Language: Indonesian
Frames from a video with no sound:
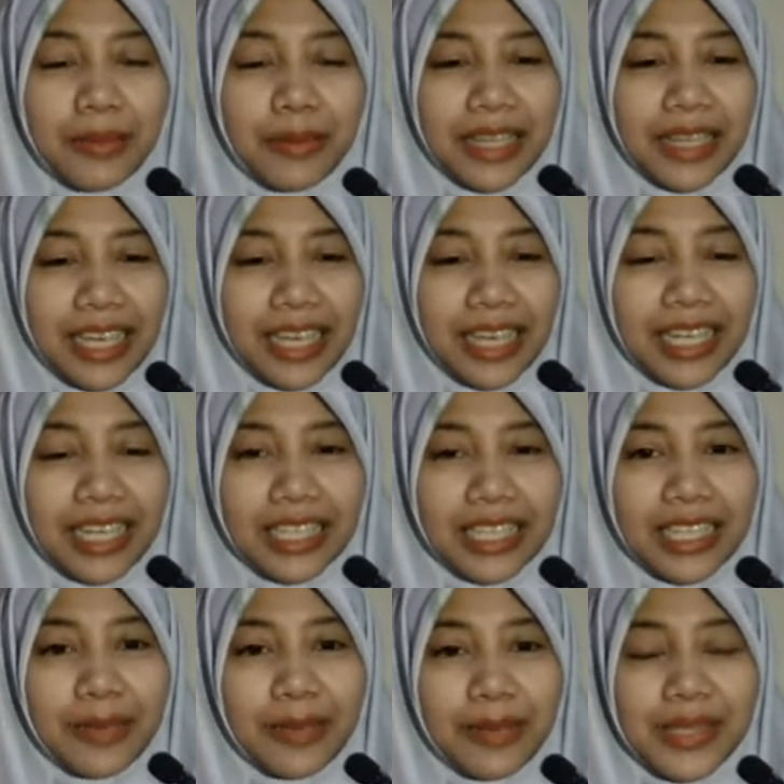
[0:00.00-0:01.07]

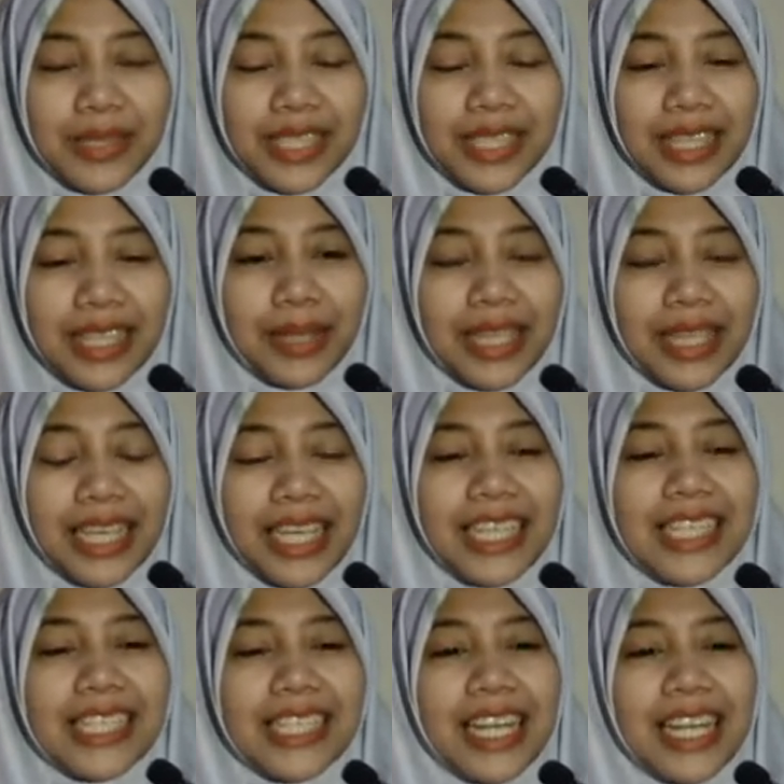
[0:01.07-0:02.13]
matahari, lapisannya
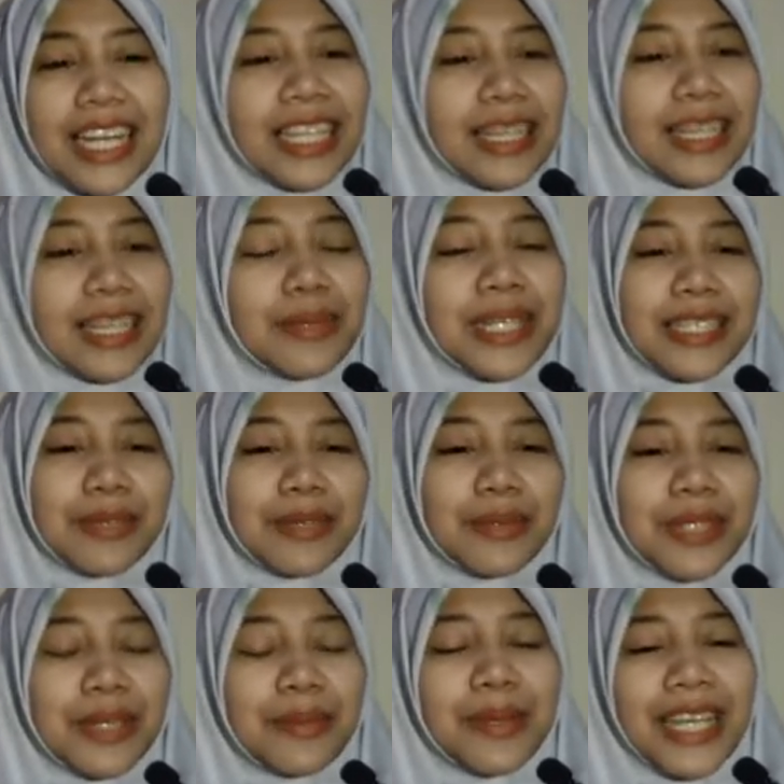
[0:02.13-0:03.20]
matahari, sekarang kita belajar
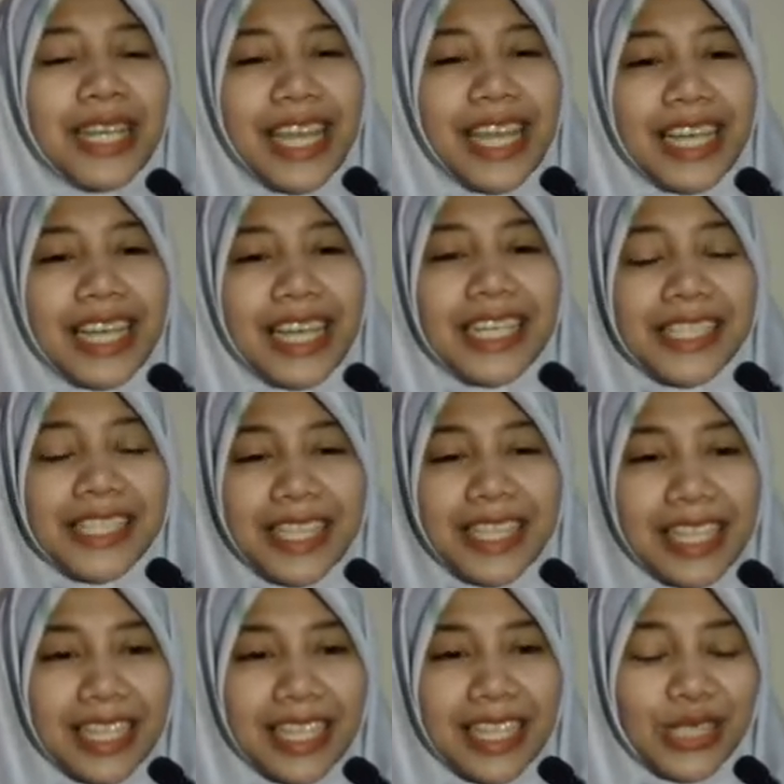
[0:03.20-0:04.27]
benda-benda yang ada di
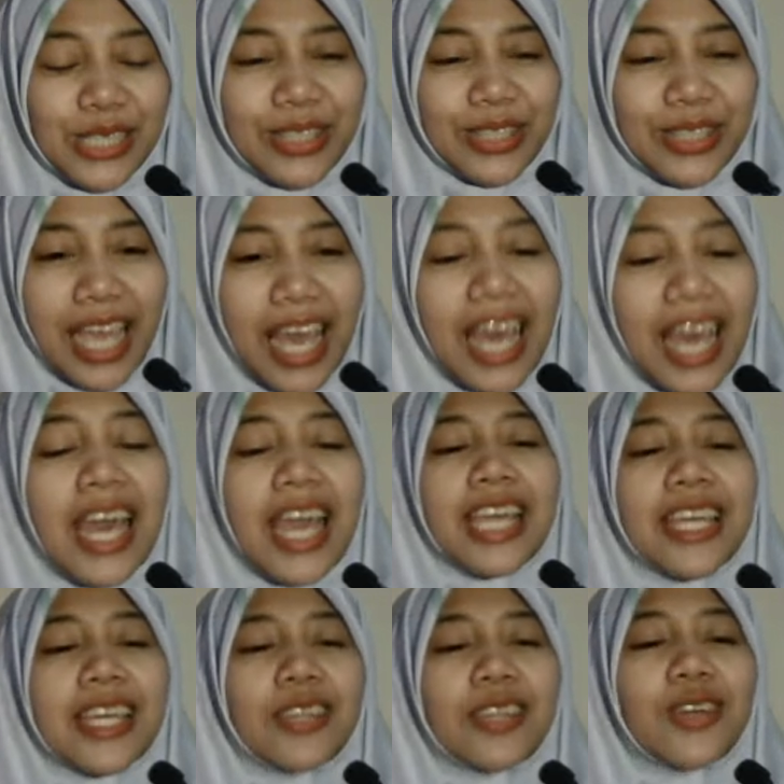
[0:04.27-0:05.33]
sekitar tata surya,
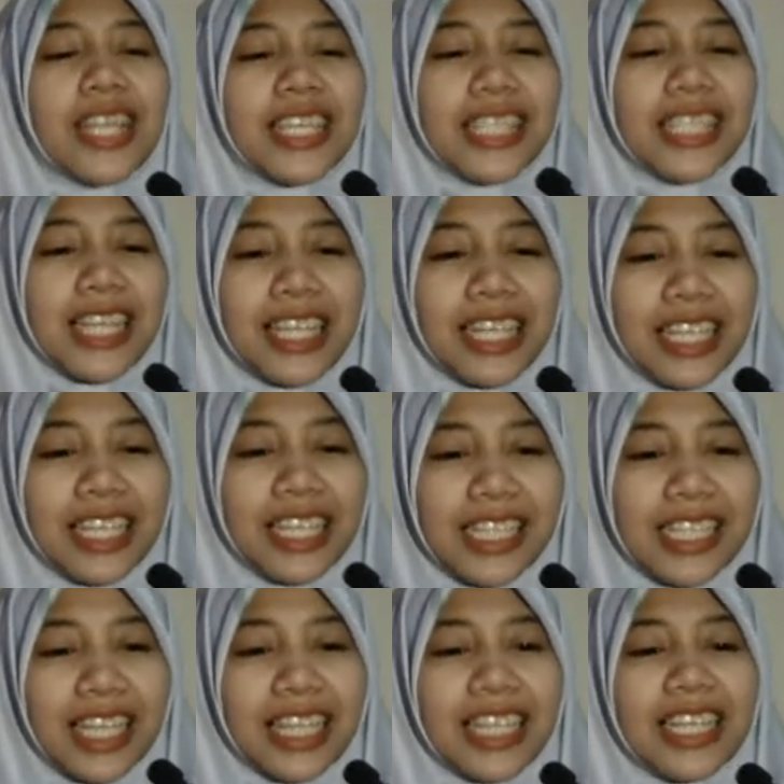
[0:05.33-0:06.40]
yaitu ada satelit,
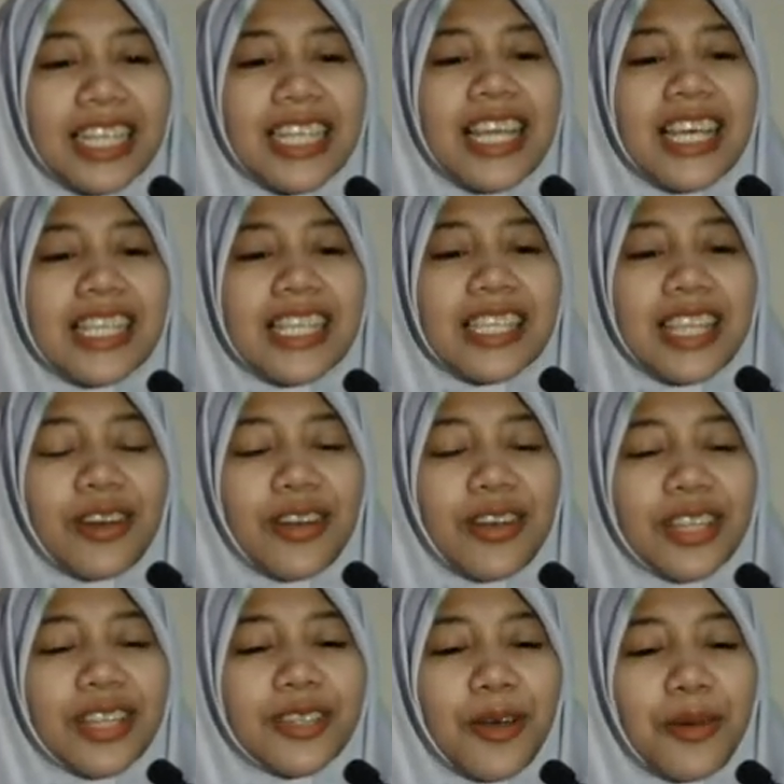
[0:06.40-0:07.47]
satelit,
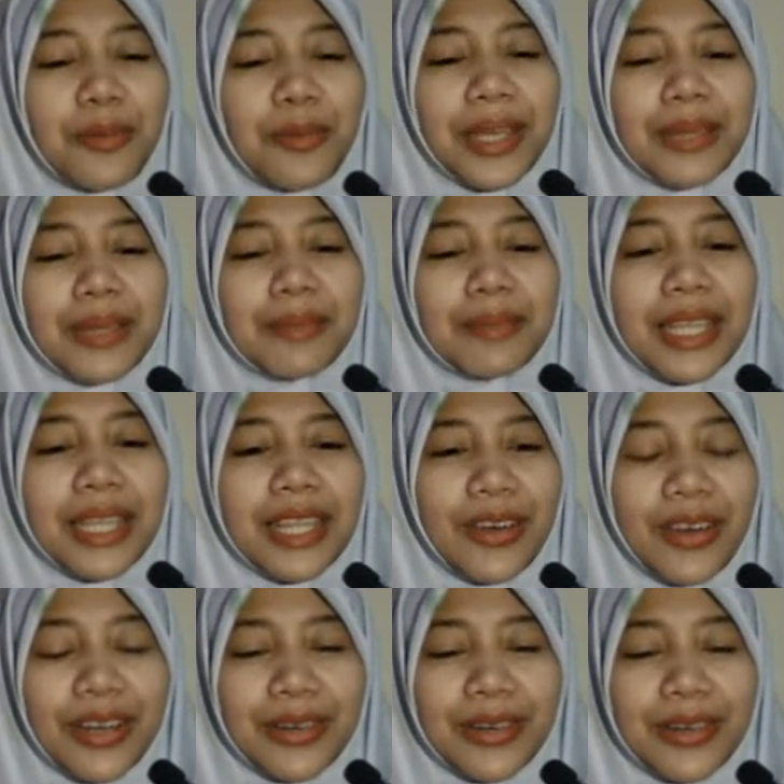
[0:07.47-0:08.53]
asteroid, komet,
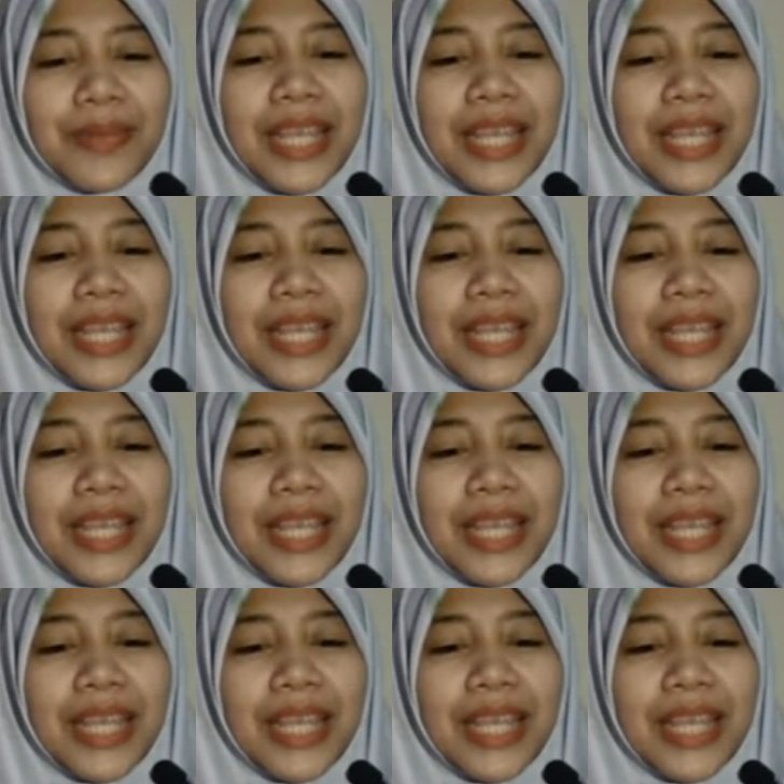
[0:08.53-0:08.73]
meteor.